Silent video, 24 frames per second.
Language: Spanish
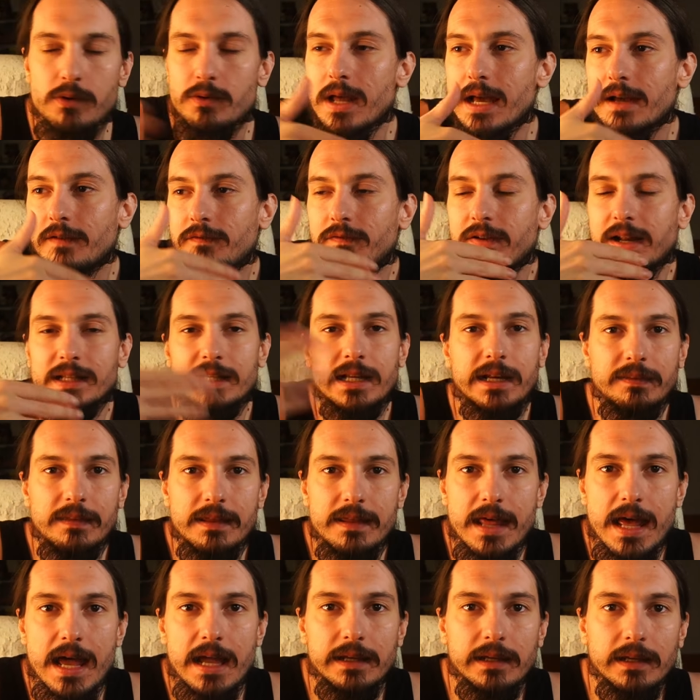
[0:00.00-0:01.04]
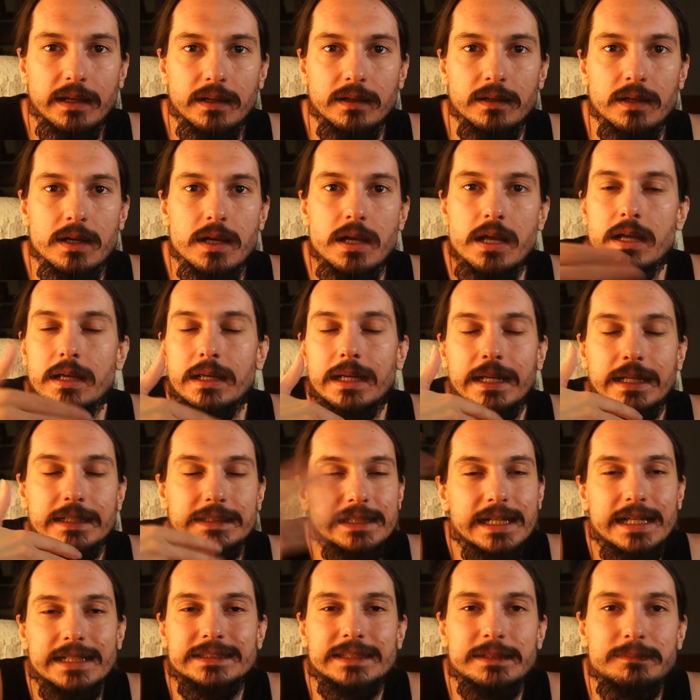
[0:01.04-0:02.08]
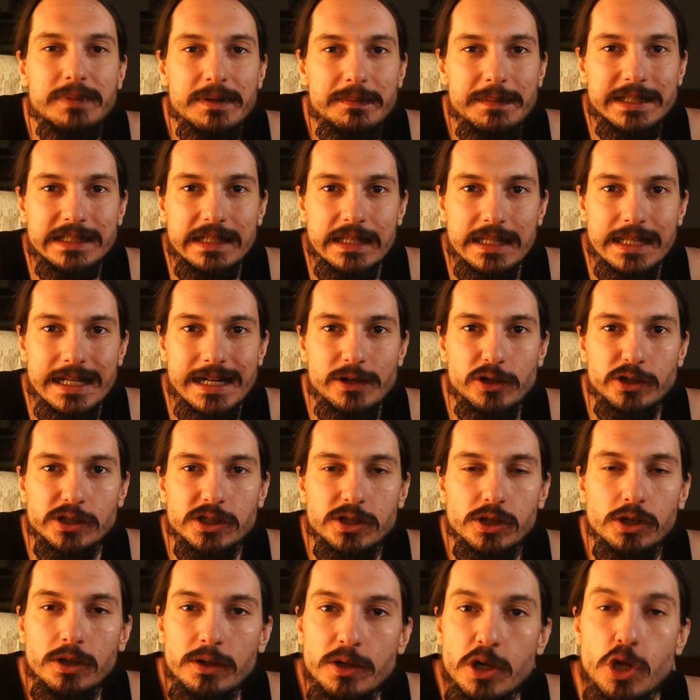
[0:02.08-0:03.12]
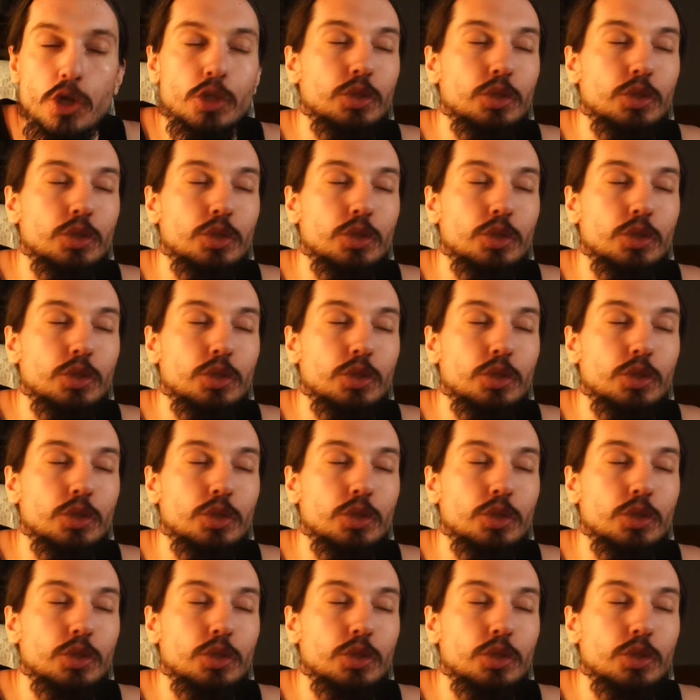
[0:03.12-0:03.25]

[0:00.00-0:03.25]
una fraternidad allí, que, simplemente hicieron eso.